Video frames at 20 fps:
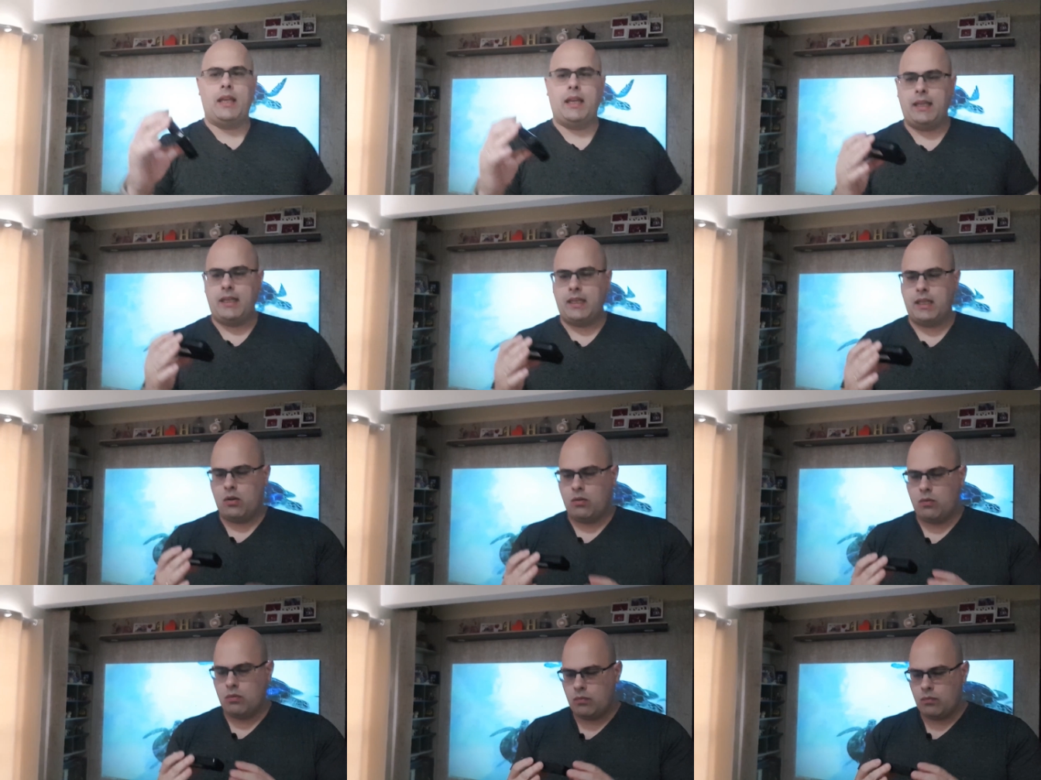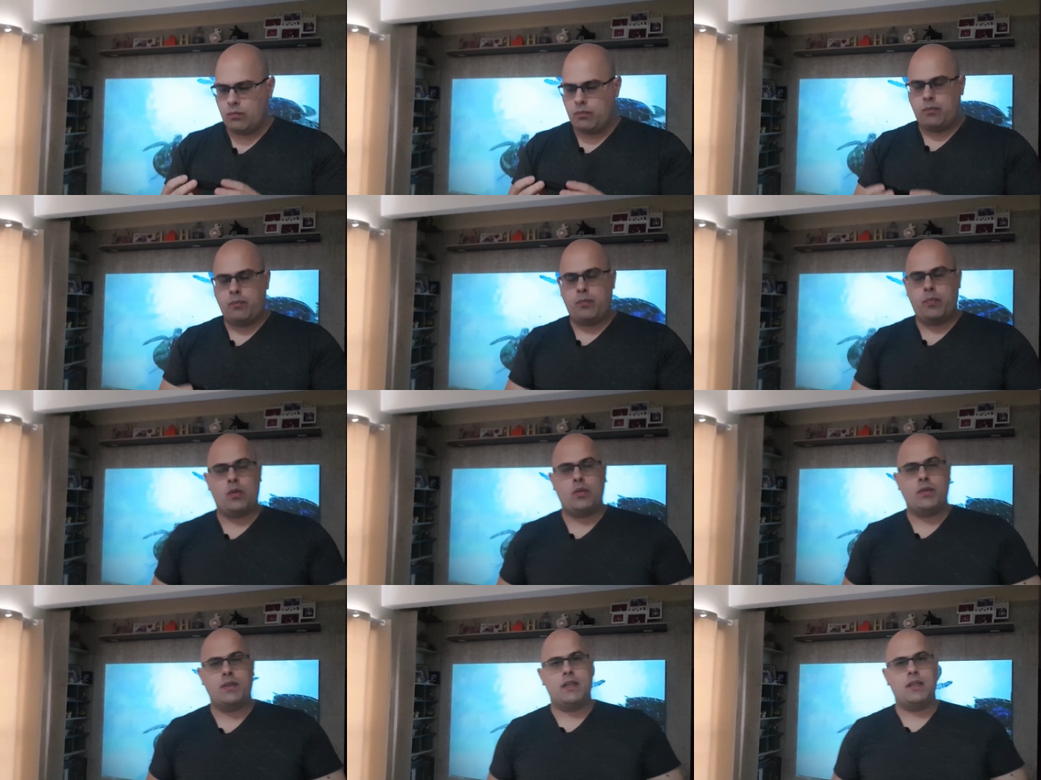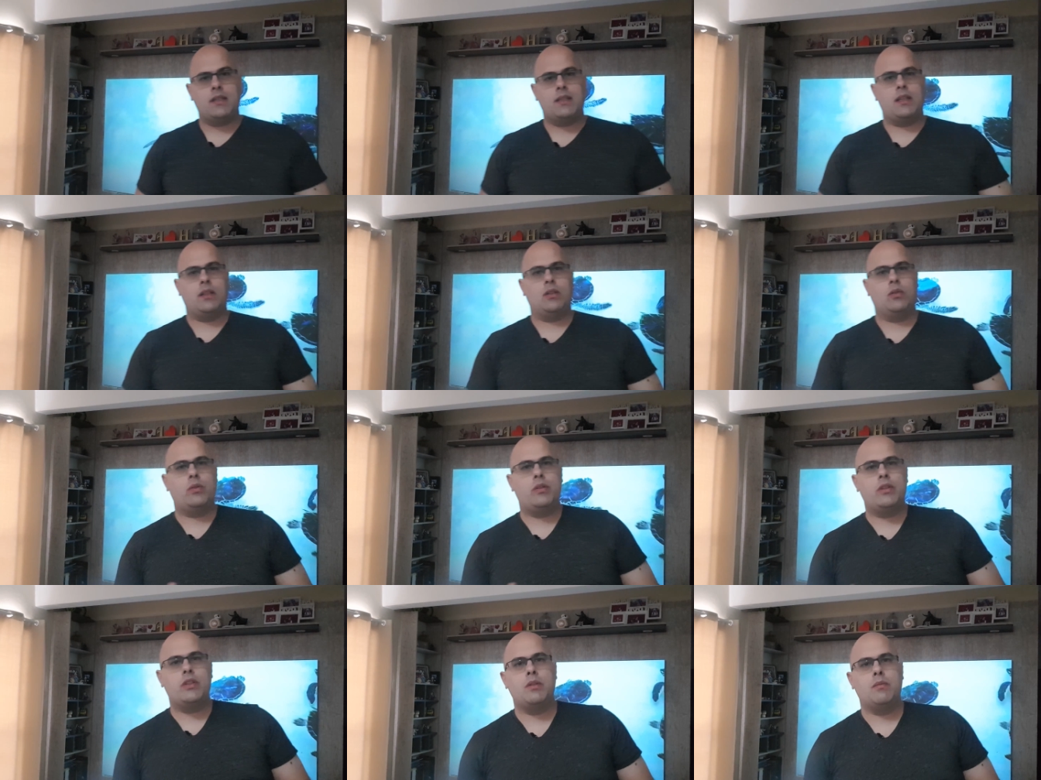Ele é um
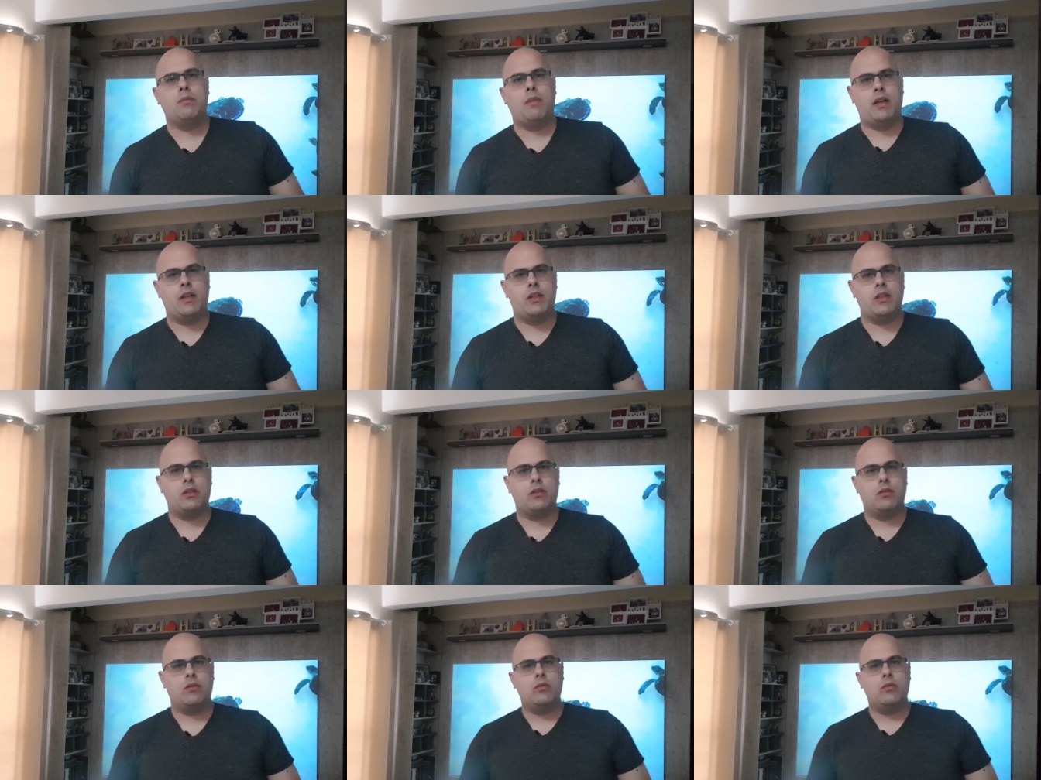processador de imagem.